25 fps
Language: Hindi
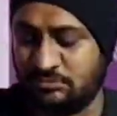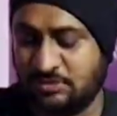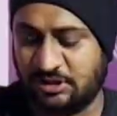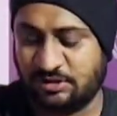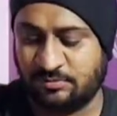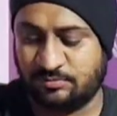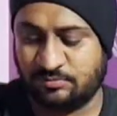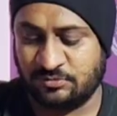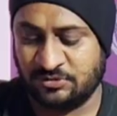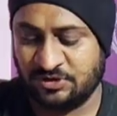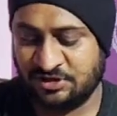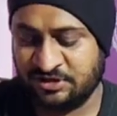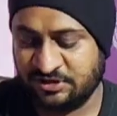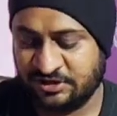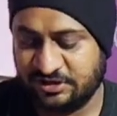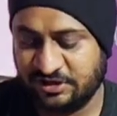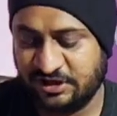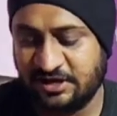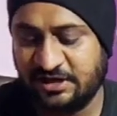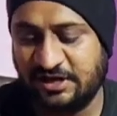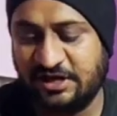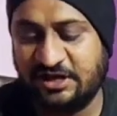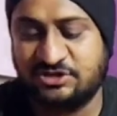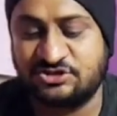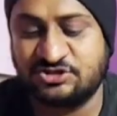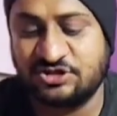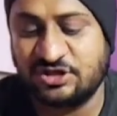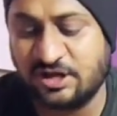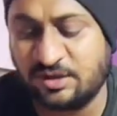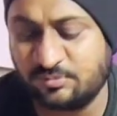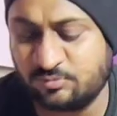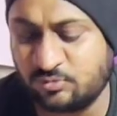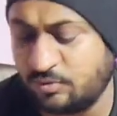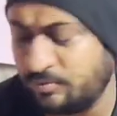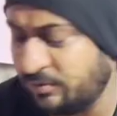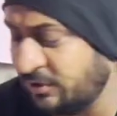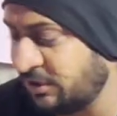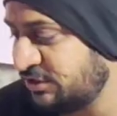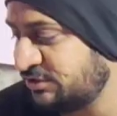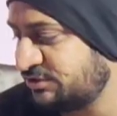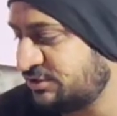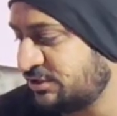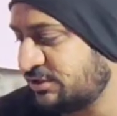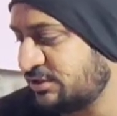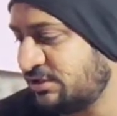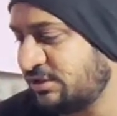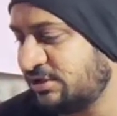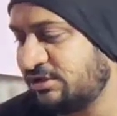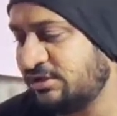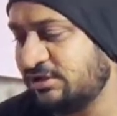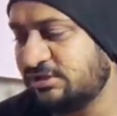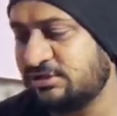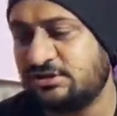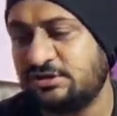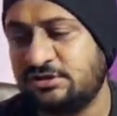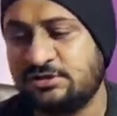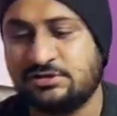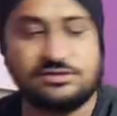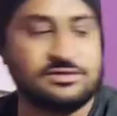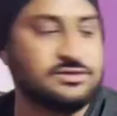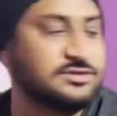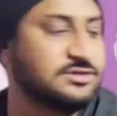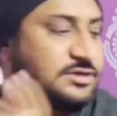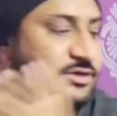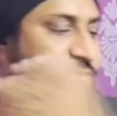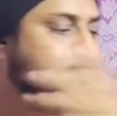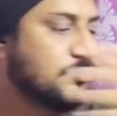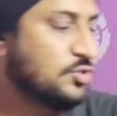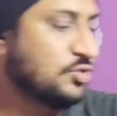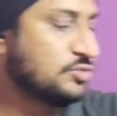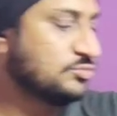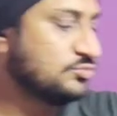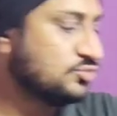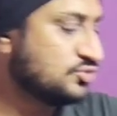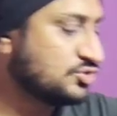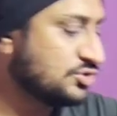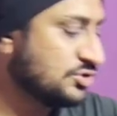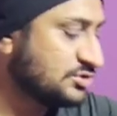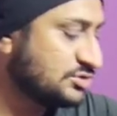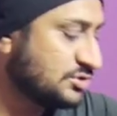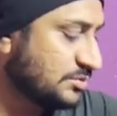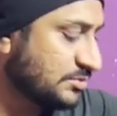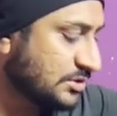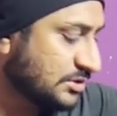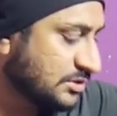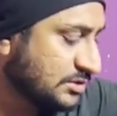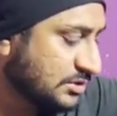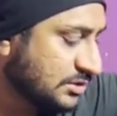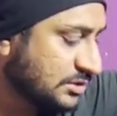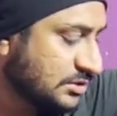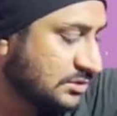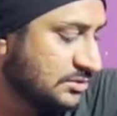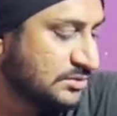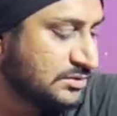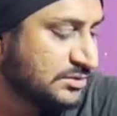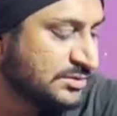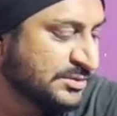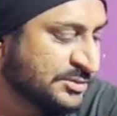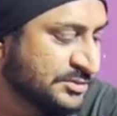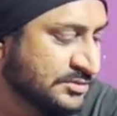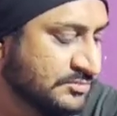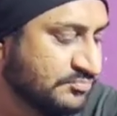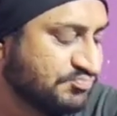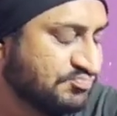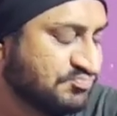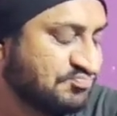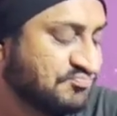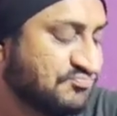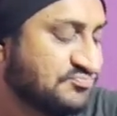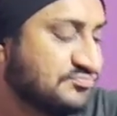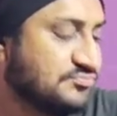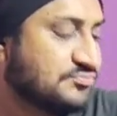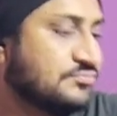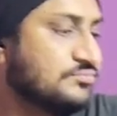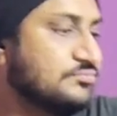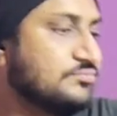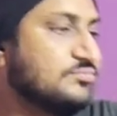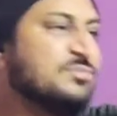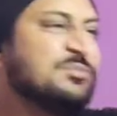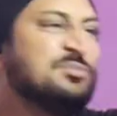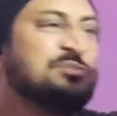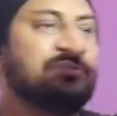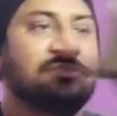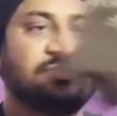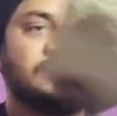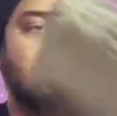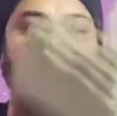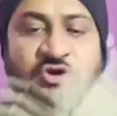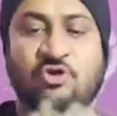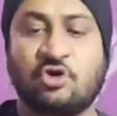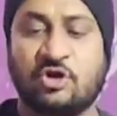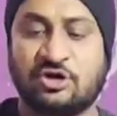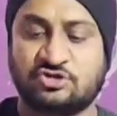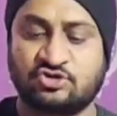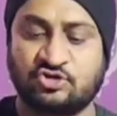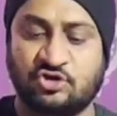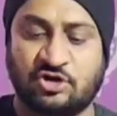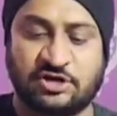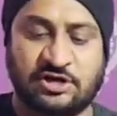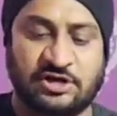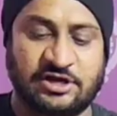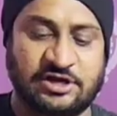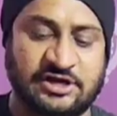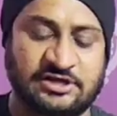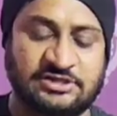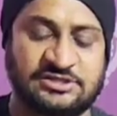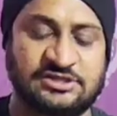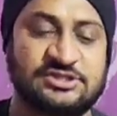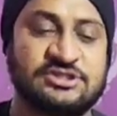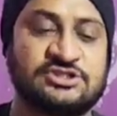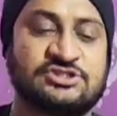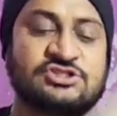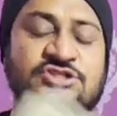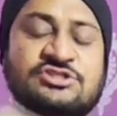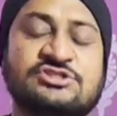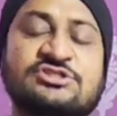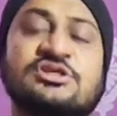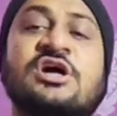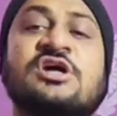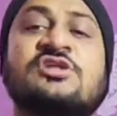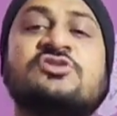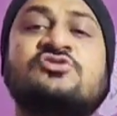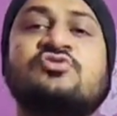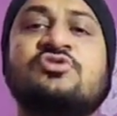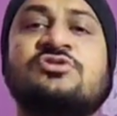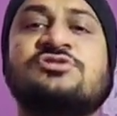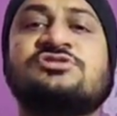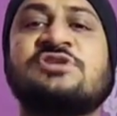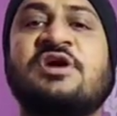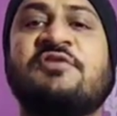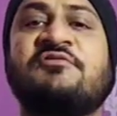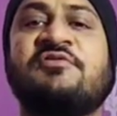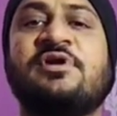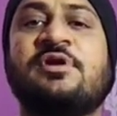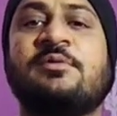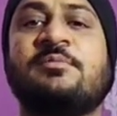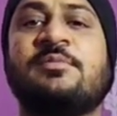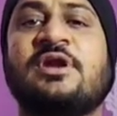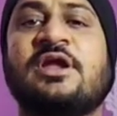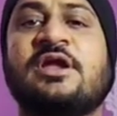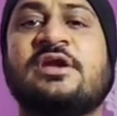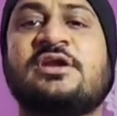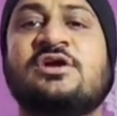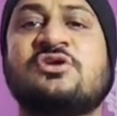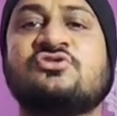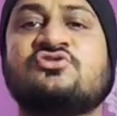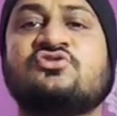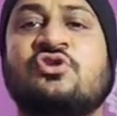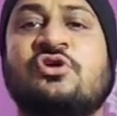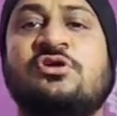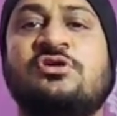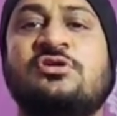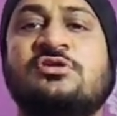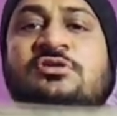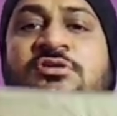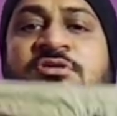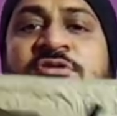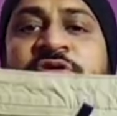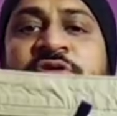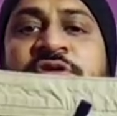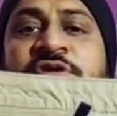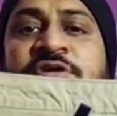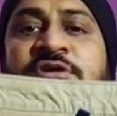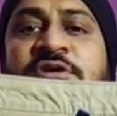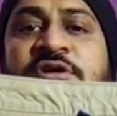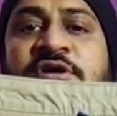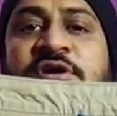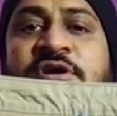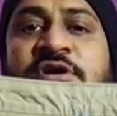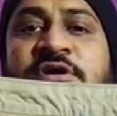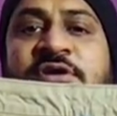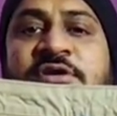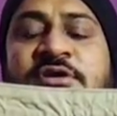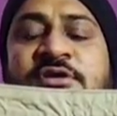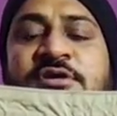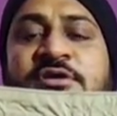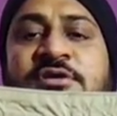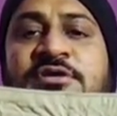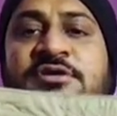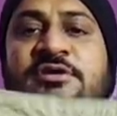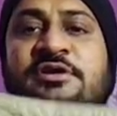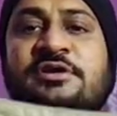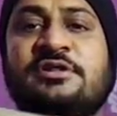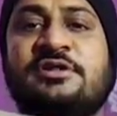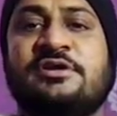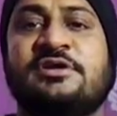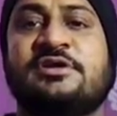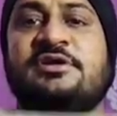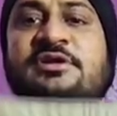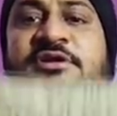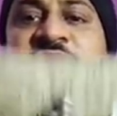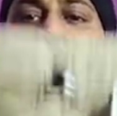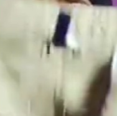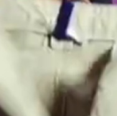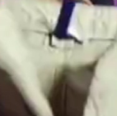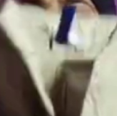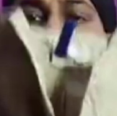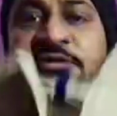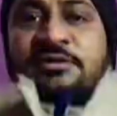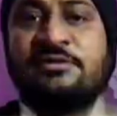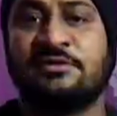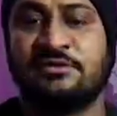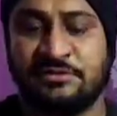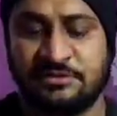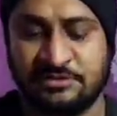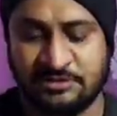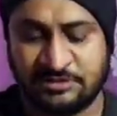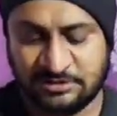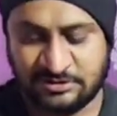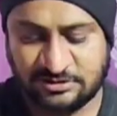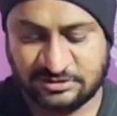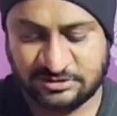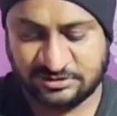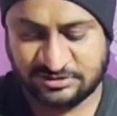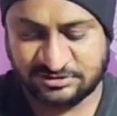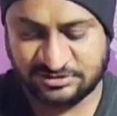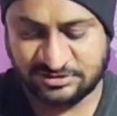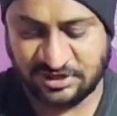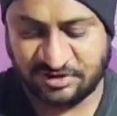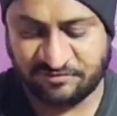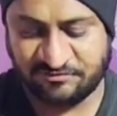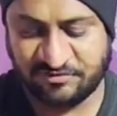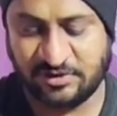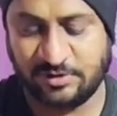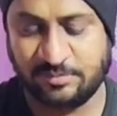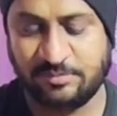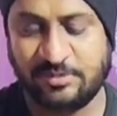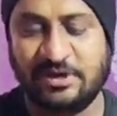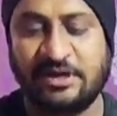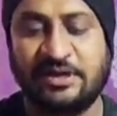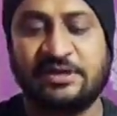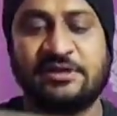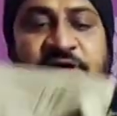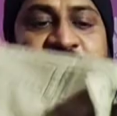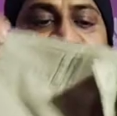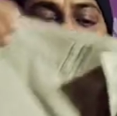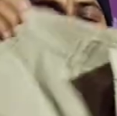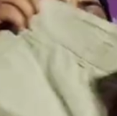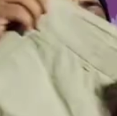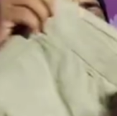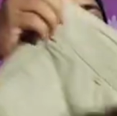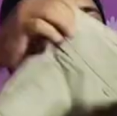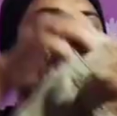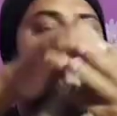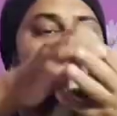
मतलब ये कलेक्शन आपको मिल नहीं सकती है जल्दी ठीक है बहुत मुश्किल से मिलती है एक और शॉट आ गया दिस इज ऑल्सो अ सेवन डबल नाइन का शॉट ठीक है ये देखिए सेवन डबल नाइन का है